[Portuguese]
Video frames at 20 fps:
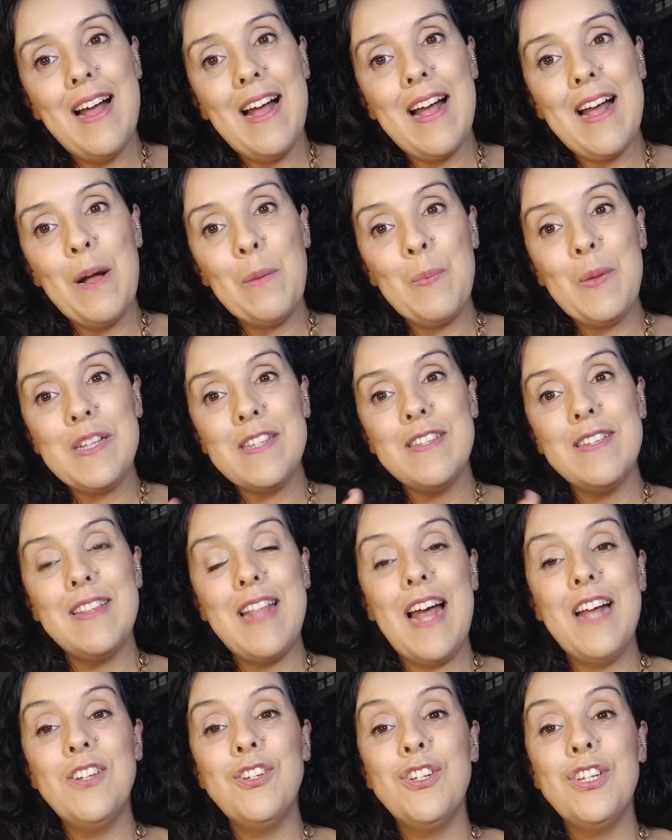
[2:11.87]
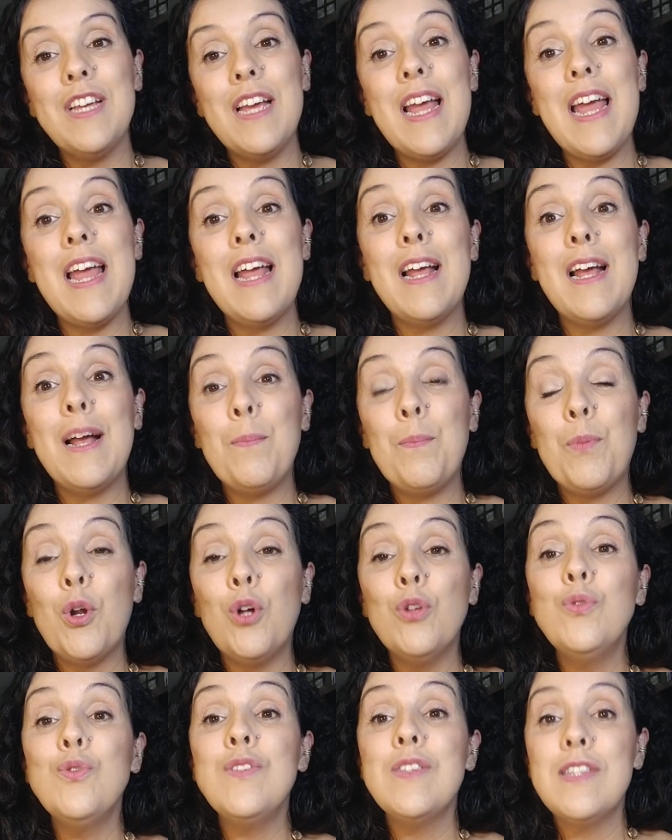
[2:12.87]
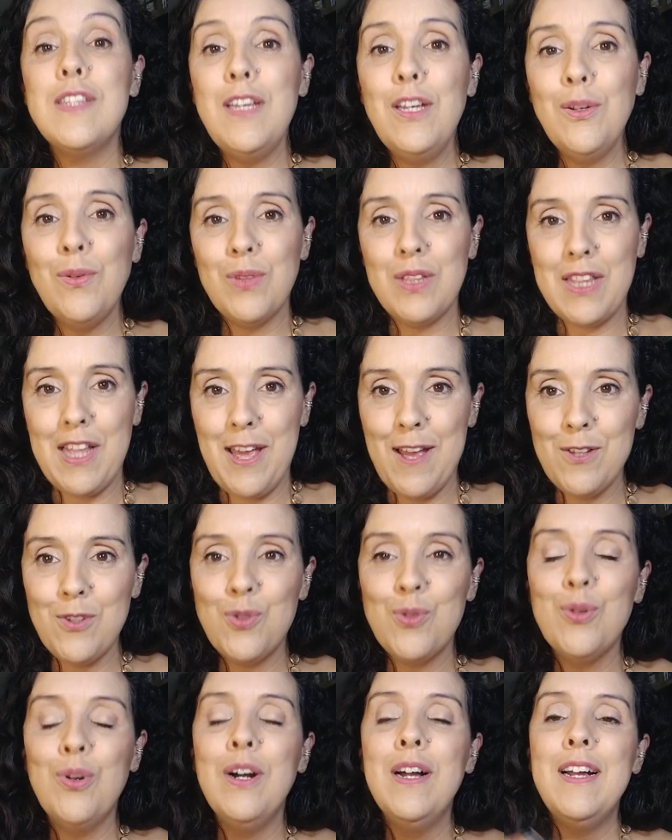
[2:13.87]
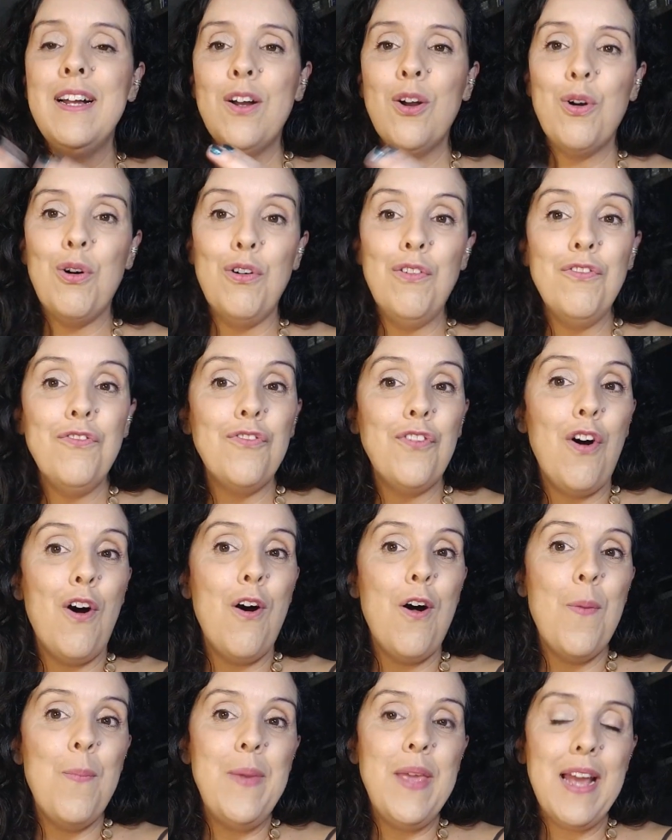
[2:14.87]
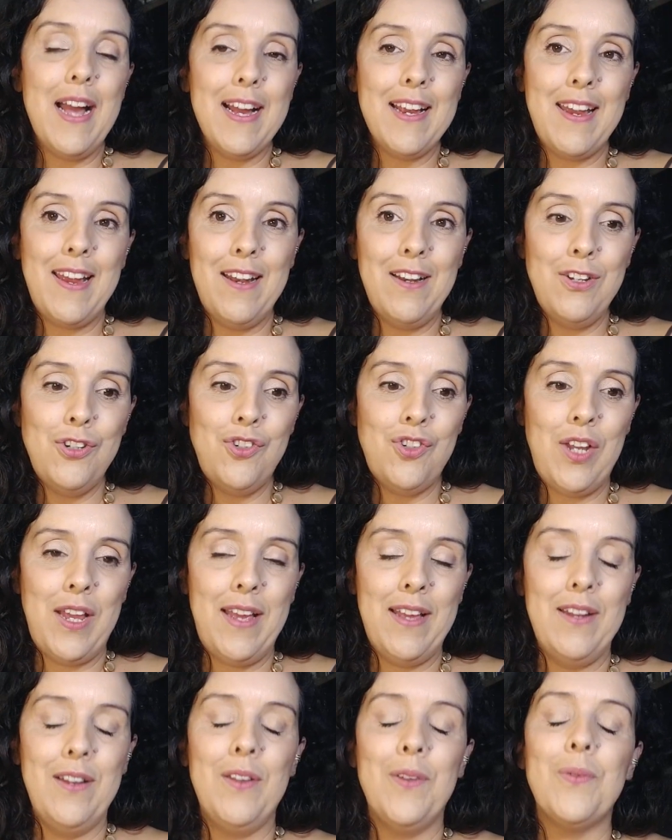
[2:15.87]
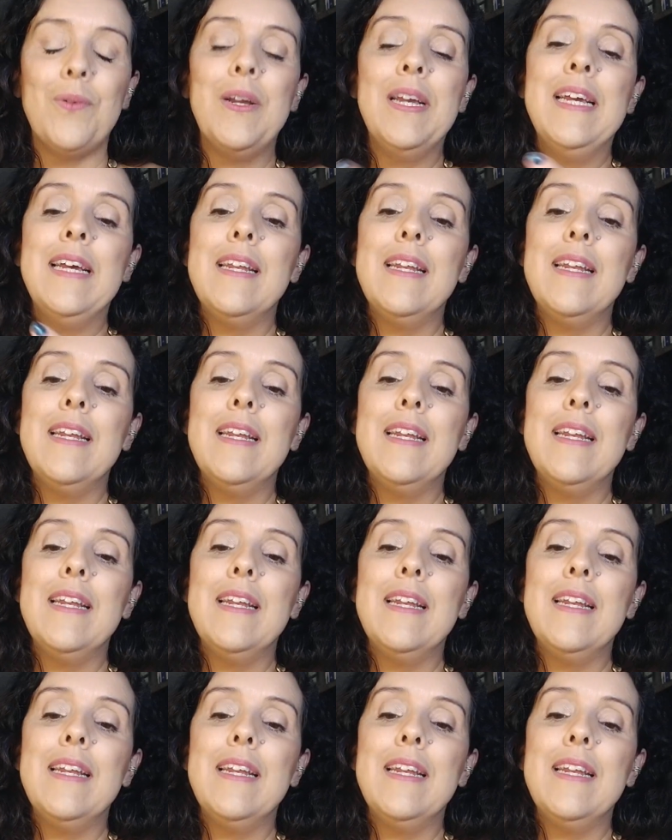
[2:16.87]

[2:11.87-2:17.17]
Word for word: a capacidade de produzir o texto conforme aquele gênero.